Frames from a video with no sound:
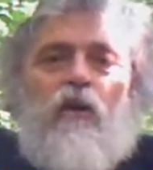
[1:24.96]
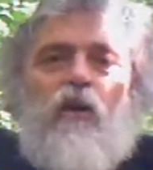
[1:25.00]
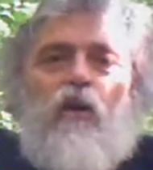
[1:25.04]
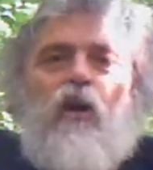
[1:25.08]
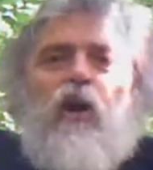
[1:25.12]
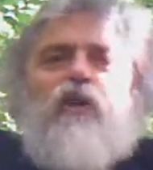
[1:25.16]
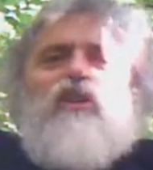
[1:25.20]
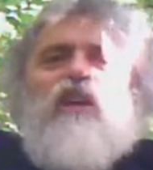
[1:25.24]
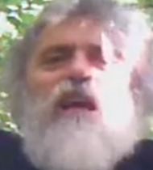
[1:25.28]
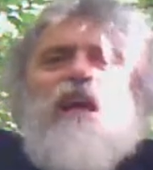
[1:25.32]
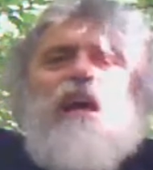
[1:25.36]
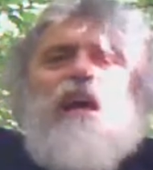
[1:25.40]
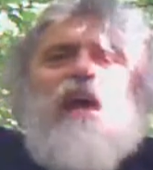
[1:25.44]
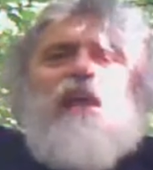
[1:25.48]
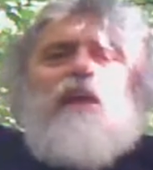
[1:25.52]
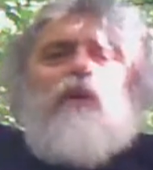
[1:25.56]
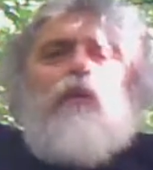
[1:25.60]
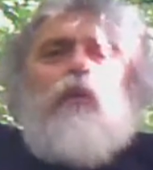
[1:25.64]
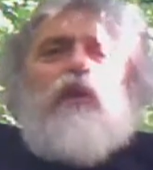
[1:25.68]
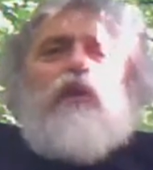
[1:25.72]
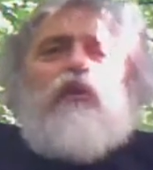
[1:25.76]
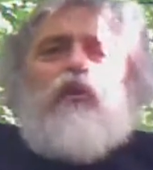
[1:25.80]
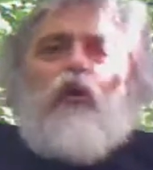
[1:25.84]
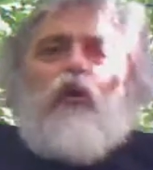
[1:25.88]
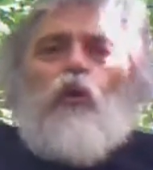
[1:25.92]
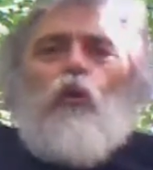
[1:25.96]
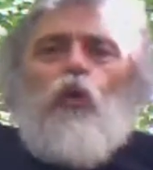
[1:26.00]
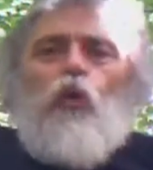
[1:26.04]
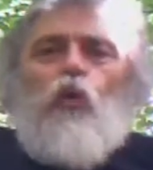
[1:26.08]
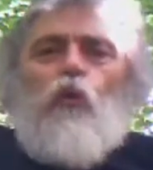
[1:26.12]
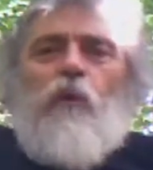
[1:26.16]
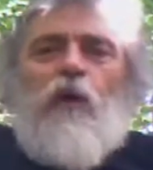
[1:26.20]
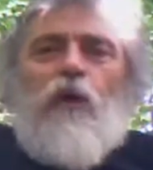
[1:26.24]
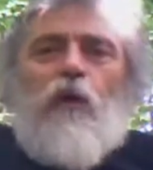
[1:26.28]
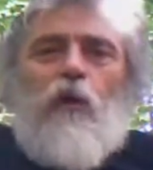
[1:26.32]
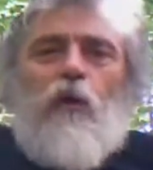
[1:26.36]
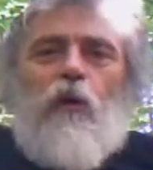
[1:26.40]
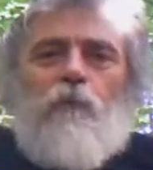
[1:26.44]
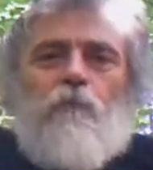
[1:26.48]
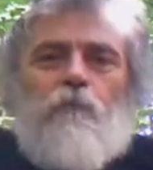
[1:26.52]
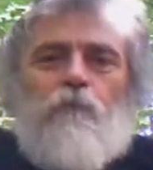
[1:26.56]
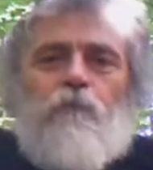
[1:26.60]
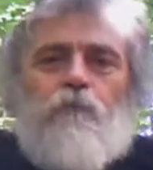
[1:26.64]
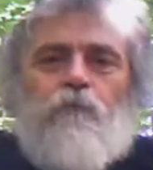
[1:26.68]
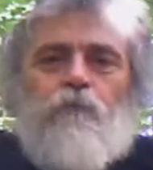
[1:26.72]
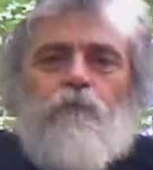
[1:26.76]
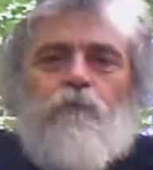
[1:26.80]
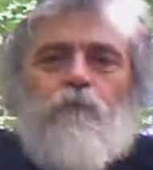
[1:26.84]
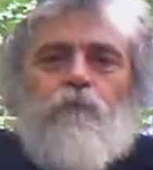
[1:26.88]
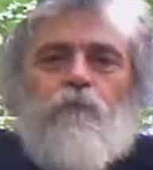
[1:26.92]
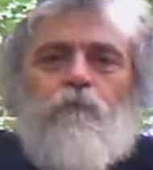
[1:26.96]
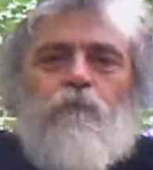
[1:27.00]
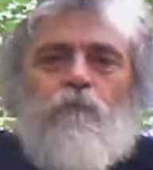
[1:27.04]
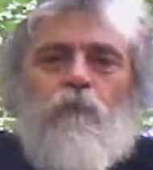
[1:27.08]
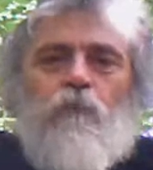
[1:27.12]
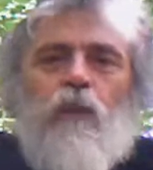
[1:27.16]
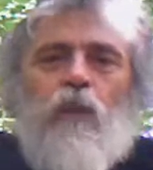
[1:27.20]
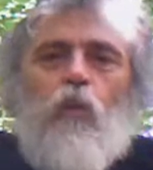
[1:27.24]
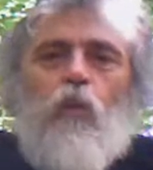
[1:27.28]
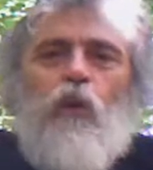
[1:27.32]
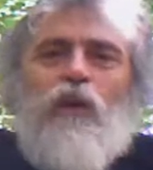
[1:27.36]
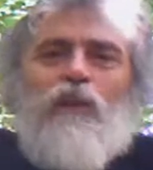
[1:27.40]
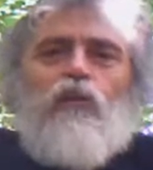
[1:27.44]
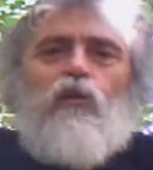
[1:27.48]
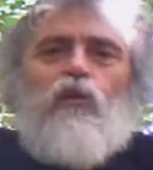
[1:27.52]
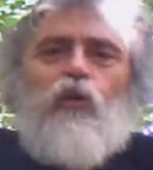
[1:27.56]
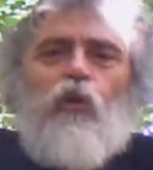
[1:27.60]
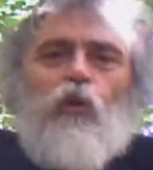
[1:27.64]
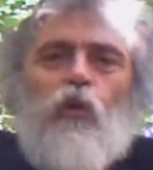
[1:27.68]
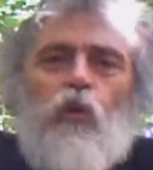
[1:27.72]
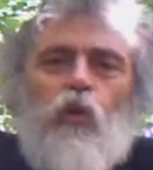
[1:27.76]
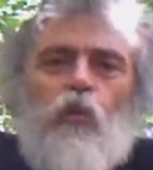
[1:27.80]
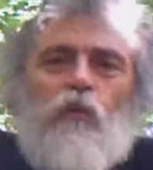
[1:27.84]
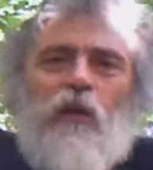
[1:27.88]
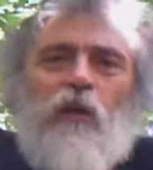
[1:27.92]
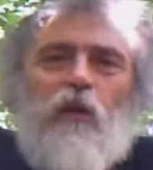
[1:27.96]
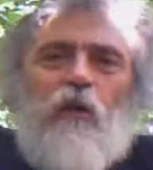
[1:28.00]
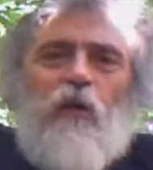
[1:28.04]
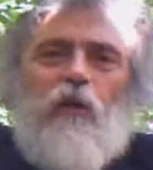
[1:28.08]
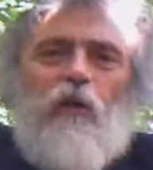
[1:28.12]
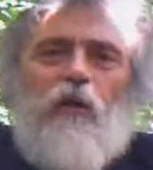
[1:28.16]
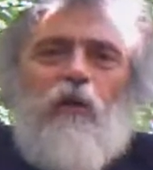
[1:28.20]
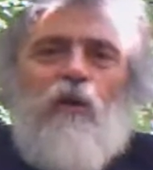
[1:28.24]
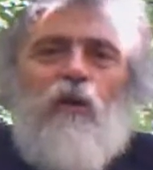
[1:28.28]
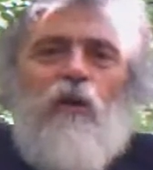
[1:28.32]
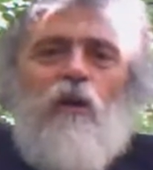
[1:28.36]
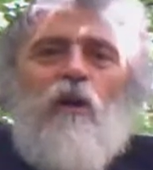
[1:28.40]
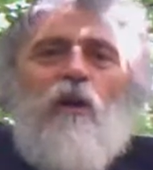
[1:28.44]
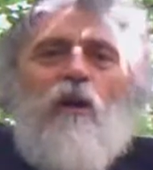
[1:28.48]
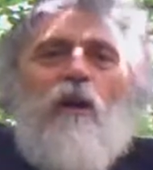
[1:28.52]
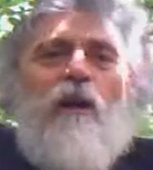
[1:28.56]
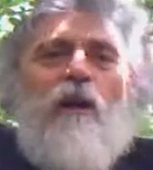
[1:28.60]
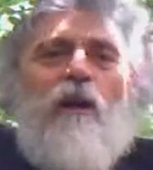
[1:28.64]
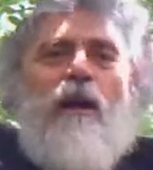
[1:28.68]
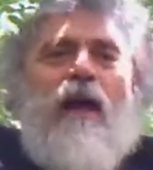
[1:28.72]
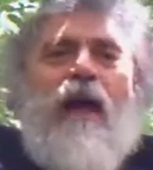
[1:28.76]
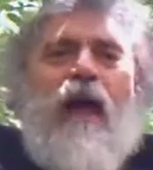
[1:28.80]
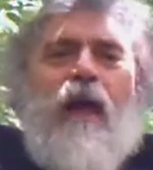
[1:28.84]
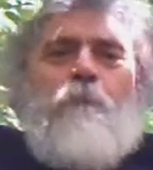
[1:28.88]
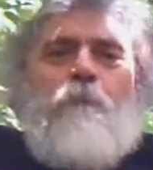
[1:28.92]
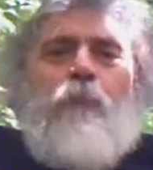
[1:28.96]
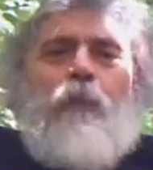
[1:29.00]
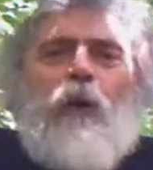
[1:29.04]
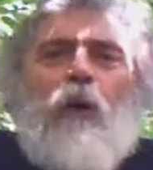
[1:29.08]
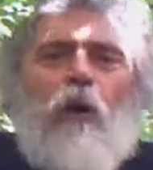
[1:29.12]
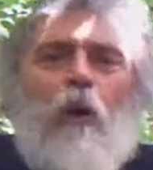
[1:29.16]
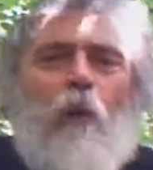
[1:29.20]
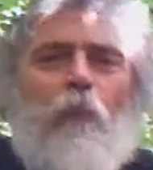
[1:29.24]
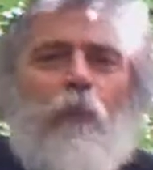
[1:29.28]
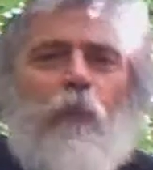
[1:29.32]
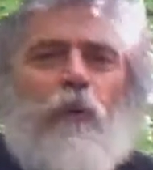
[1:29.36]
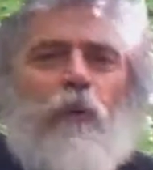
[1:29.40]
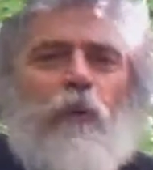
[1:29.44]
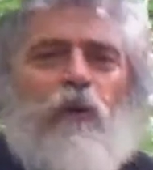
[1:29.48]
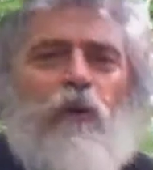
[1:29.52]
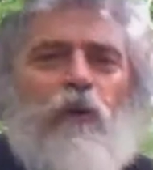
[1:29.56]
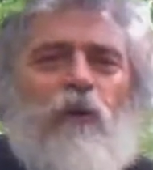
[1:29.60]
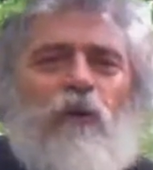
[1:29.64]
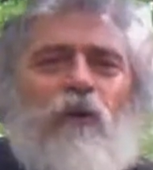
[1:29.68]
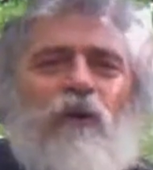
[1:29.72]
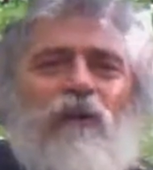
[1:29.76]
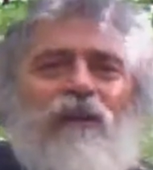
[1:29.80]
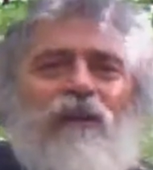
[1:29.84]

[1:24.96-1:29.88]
Cosa è questo numero? Questo numero è proprio